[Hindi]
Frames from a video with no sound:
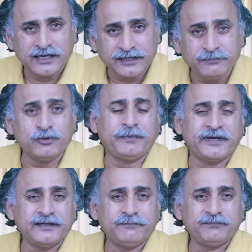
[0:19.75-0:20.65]
अरब
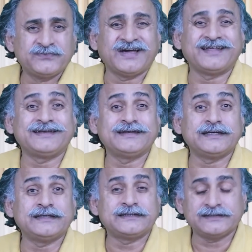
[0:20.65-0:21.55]
रुपये जारी
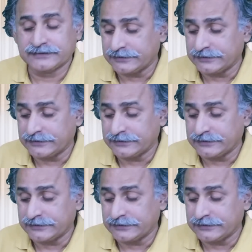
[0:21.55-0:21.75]
नहीं किए